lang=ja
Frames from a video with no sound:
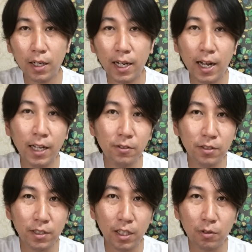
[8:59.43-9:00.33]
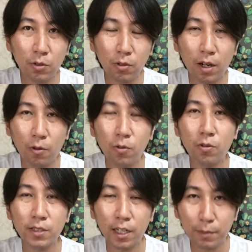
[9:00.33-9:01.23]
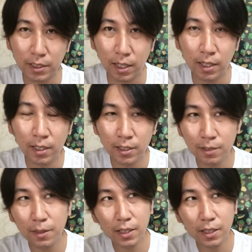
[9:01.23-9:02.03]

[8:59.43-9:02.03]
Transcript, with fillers: があるっていうことが報告されましたつま